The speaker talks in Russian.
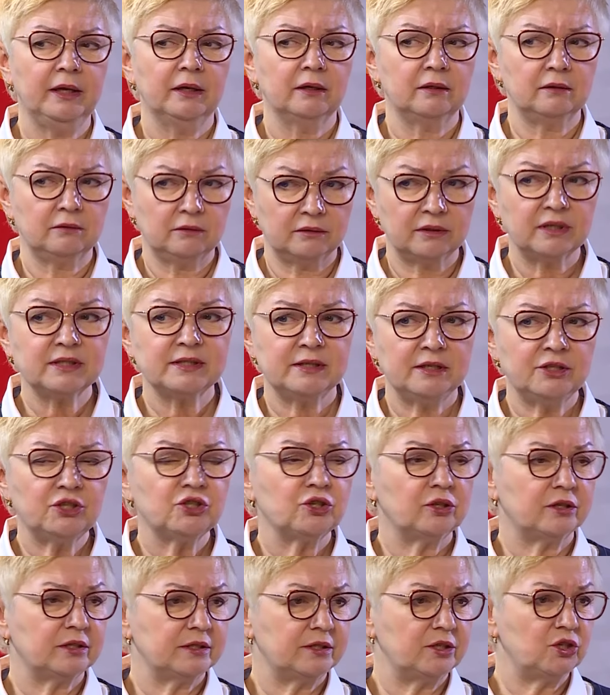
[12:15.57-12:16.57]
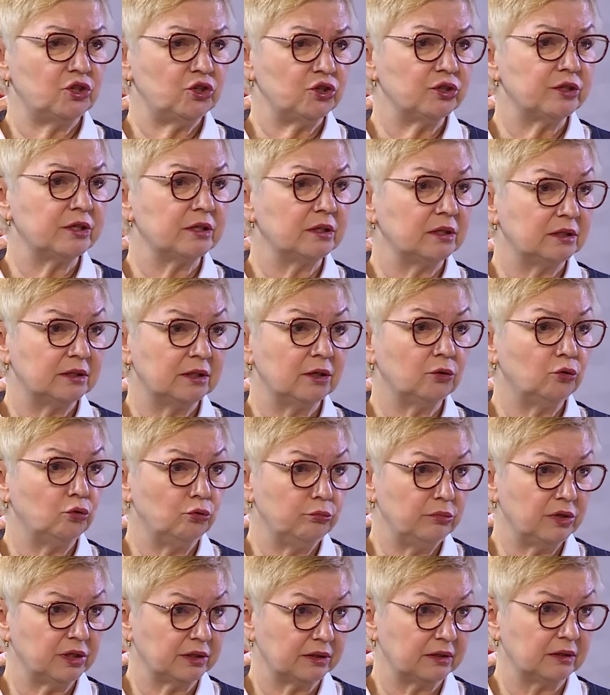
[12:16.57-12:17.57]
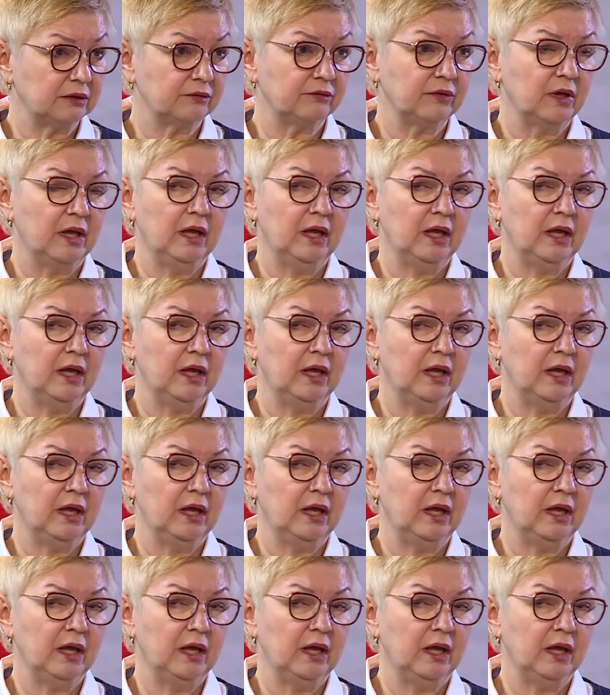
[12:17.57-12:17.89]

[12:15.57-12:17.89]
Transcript: различных разрешительных документов.